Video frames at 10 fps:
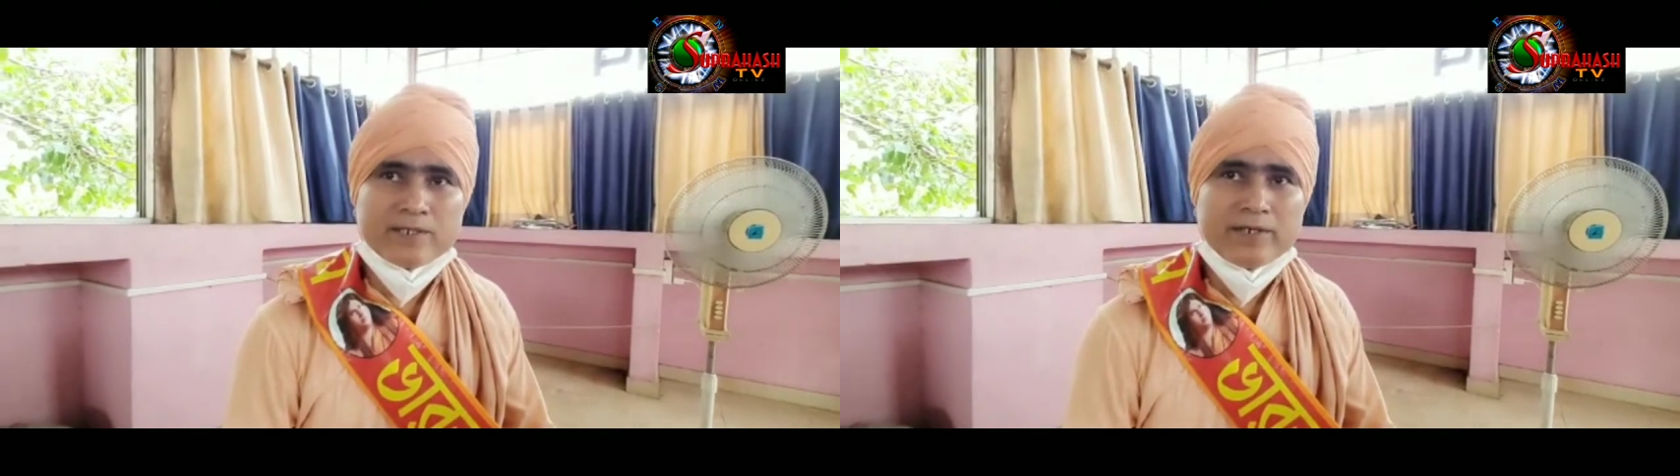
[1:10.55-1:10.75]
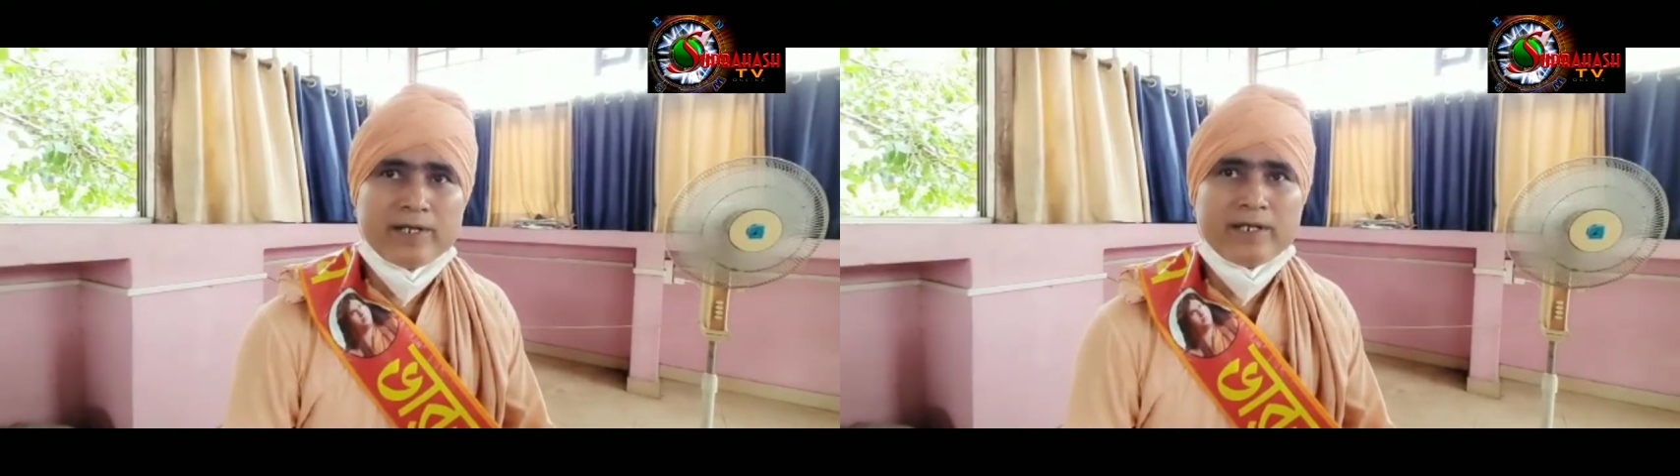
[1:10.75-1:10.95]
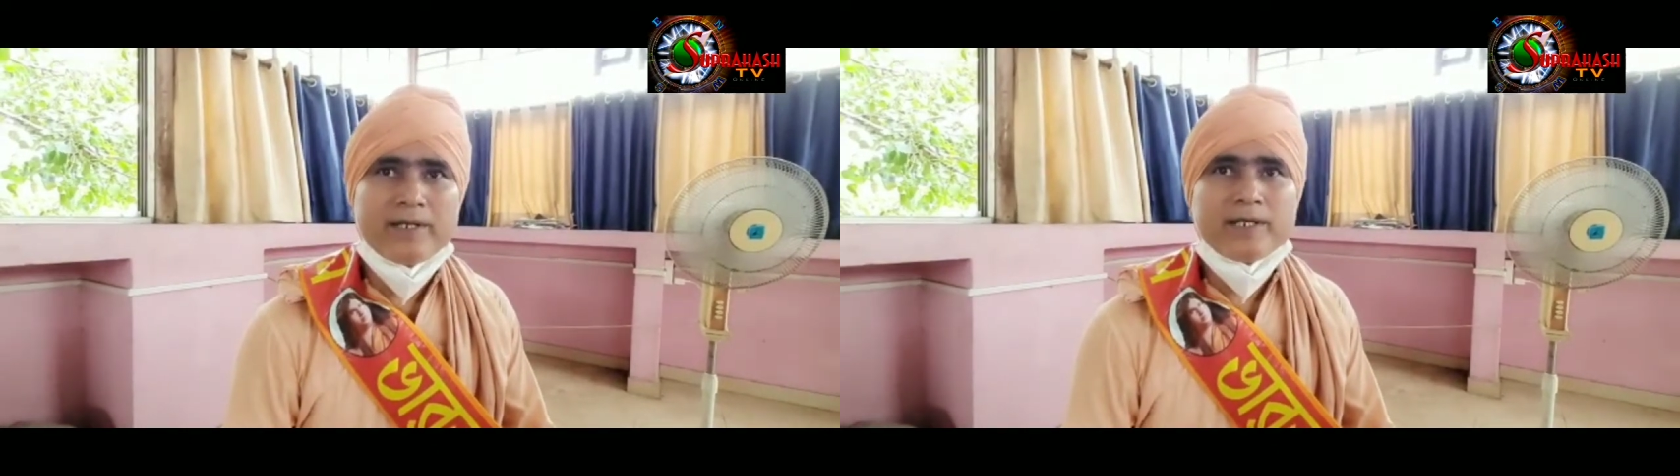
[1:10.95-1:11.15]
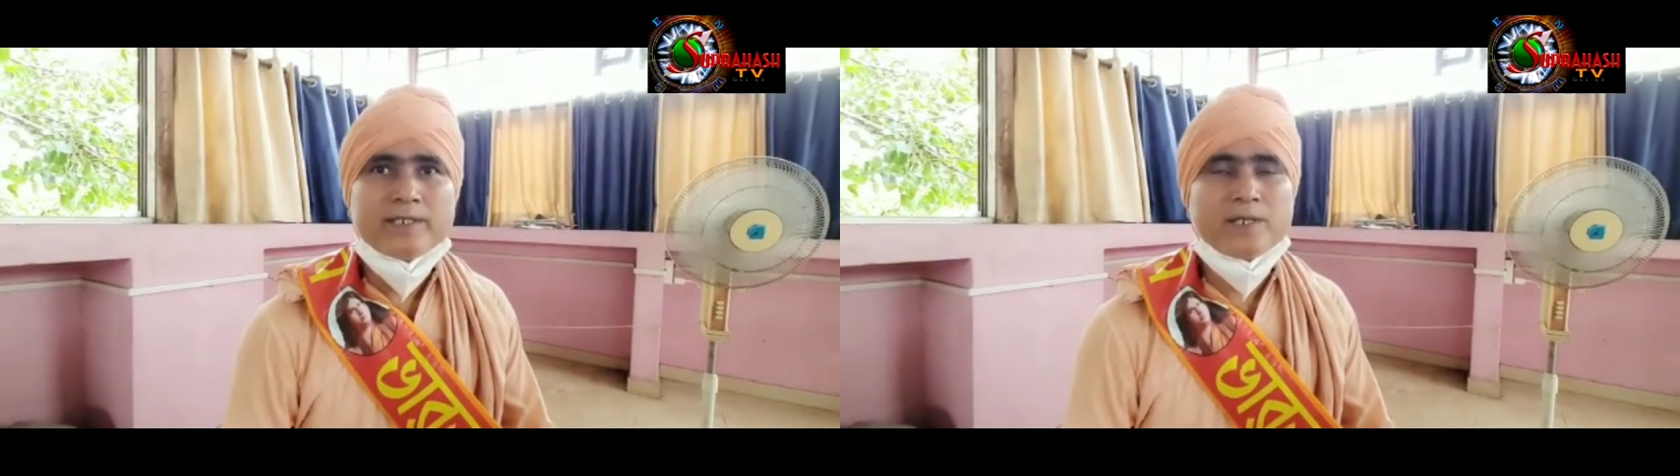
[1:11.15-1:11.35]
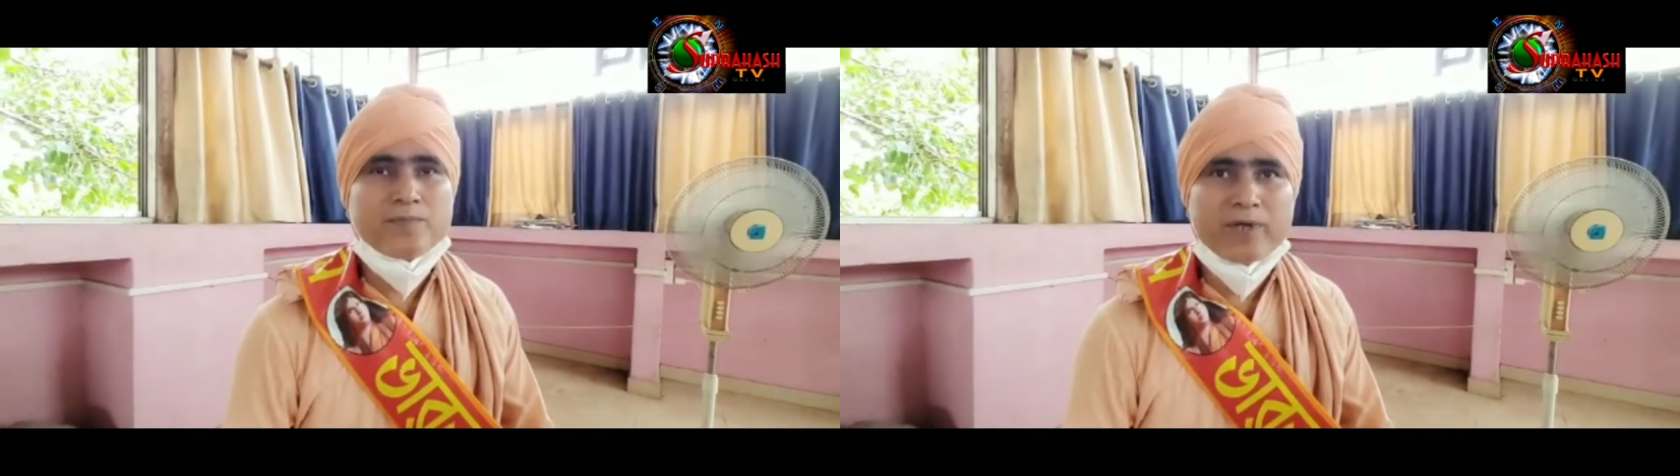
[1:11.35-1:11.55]
জন্যে
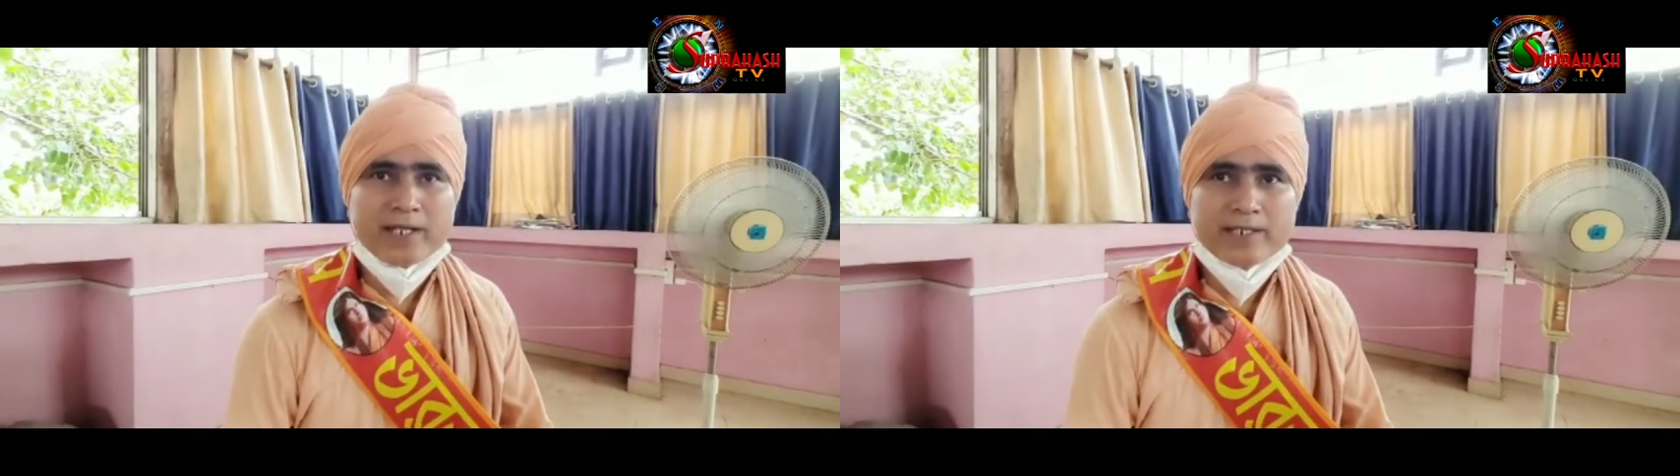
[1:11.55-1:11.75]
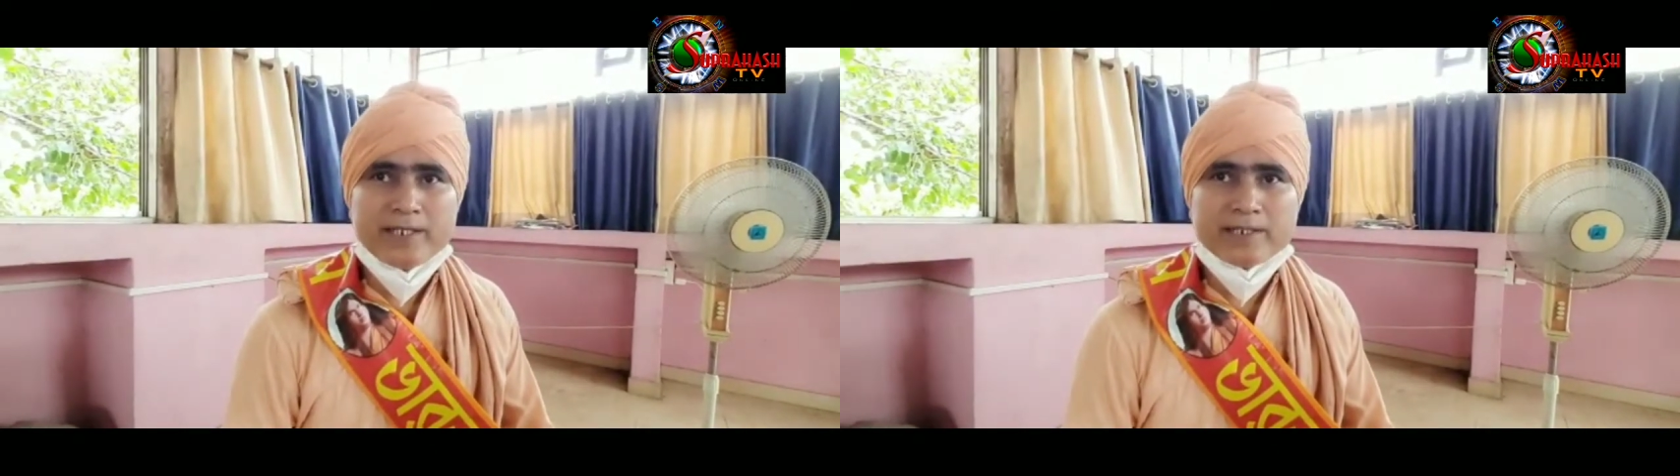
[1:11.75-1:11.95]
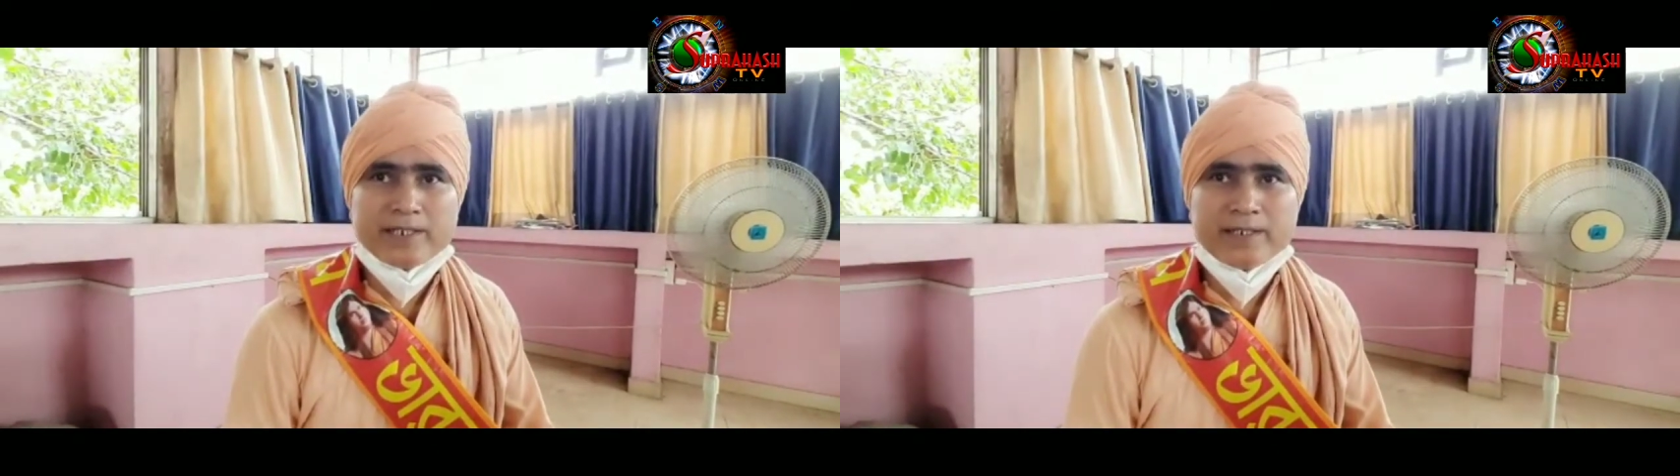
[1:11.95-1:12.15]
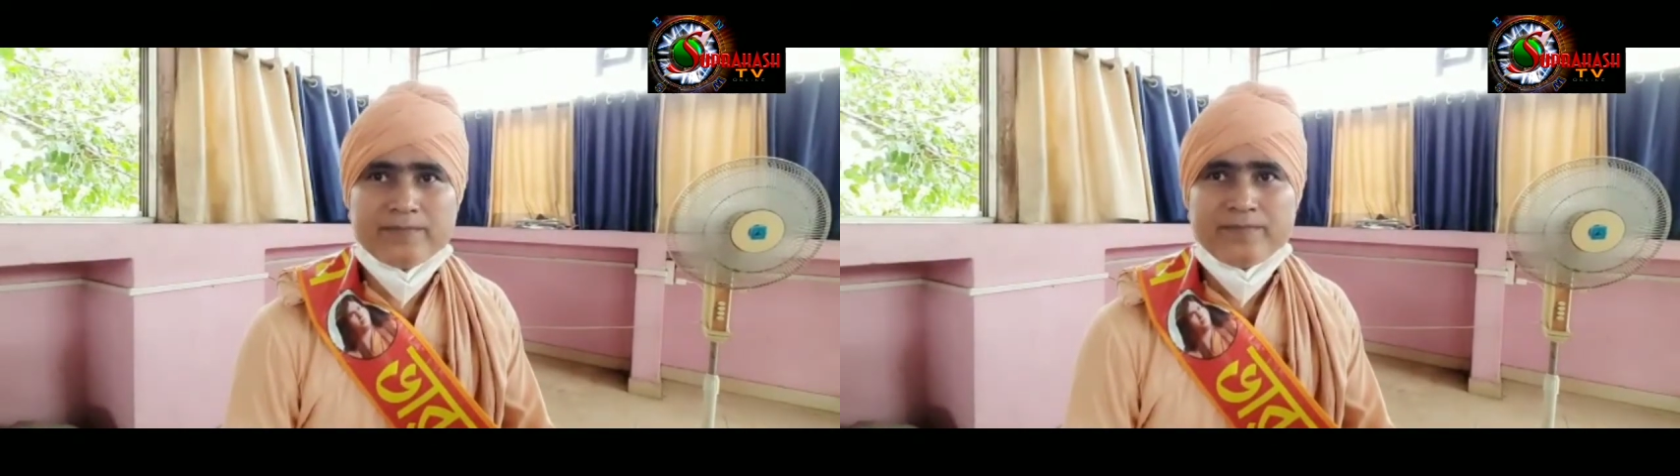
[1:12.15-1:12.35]
যে প্রয়াস নিয়েছে